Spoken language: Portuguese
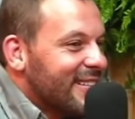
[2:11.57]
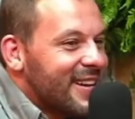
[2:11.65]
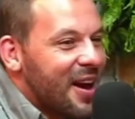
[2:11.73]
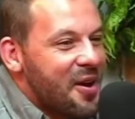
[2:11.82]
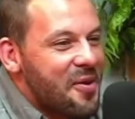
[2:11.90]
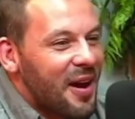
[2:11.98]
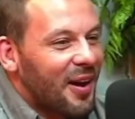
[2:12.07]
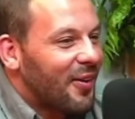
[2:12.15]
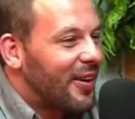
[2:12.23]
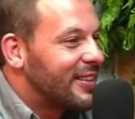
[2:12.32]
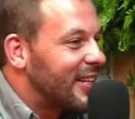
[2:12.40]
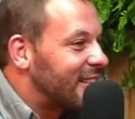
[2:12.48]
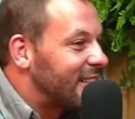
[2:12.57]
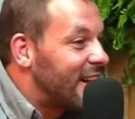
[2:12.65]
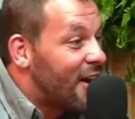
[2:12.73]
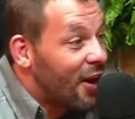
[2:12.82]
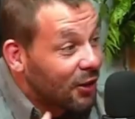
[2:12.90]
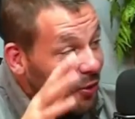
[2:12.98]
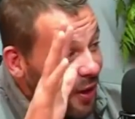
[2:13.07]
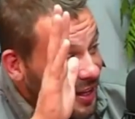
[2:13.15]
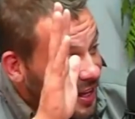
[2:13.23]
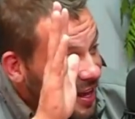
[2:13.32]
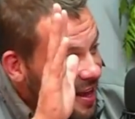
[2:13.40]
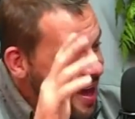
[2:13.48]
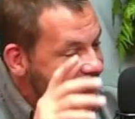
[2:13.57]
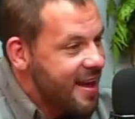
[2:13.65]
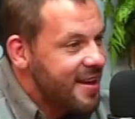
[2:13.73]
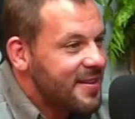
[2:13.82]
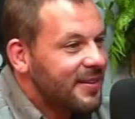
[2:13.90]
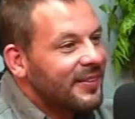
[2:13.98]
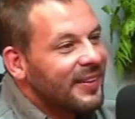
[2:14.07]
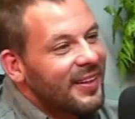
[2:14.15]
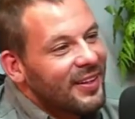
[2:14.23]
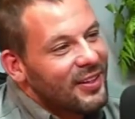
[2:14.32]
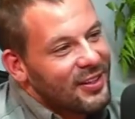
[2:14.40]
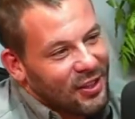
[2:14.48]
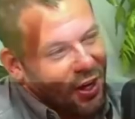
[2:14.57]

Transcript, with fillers: Alguma coisa assim, ó, tô aqui, hein? Só que,